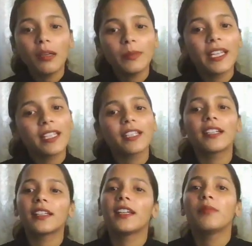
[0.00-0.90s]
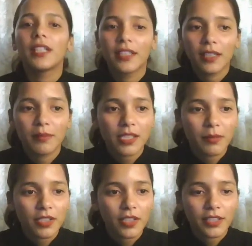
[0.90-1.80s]
हो अब एक एक करके हम
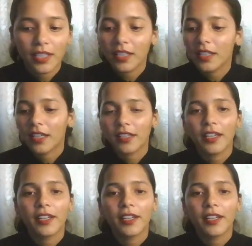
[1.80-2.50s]
डिटेल में समझ लेते हैं